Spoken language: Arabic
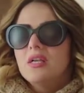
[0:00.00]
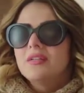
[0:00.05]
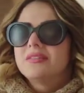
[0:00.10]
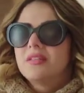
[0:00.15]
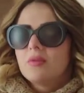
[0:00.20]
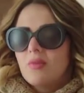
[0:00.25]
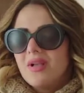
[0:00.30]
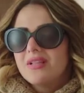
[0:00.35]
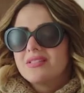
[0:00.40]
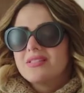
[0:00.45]

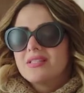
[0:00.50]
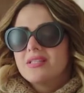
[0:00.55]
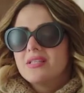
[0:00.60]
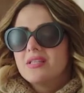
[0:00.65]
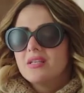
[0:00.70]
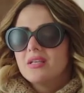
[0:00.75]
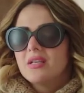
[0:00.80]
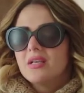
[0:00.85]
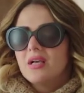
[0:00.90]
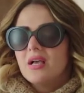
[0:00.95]
دلوقتي
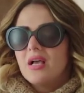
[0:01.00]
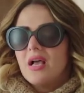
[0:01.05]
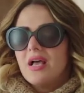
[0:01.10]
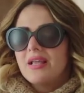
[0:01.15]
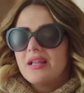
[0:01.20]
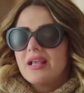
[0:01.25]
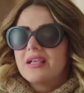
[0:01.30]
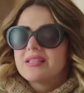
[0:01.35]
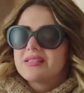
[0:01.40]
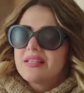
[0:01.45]

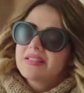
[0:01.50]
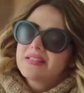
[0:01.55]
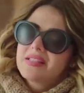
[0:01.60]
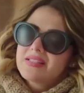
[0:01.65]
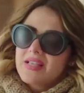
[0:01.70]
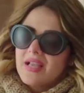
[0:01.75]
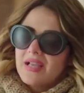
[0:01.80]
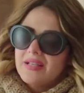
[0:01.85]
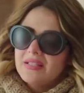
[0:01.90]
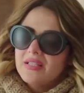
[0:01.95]
انا عايزاك
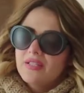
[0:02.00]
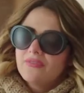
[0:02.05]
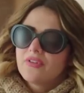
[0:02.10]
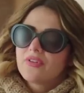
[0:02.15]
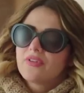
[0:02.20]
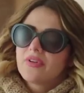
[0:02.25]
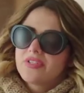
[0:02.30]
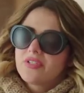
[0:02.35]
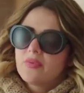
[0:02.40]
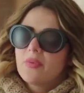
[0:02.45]
تساعدني في
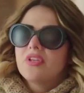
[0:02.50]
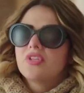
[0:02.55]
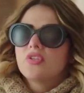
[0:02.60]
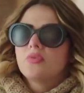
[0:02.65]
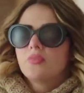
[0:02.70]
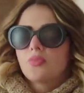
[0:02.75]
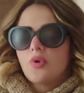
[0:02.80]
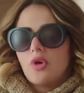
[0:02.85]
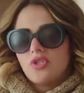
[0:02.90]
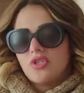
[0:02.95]

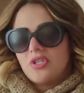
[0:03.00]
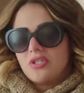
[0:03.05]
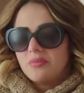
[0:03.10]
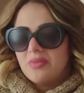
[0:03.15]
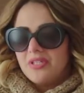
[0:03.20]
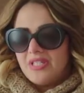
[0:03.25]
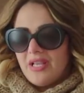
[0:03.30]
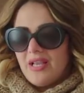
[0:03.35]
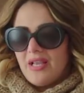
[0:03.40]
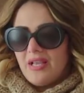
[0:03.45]
الجراديويشن
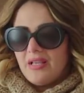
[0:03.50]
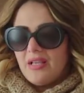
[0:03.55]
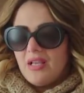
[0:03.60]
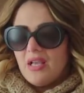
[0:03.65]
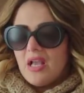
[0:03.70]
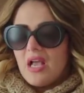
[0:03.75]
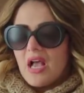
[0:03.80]
بروجكت بتاعي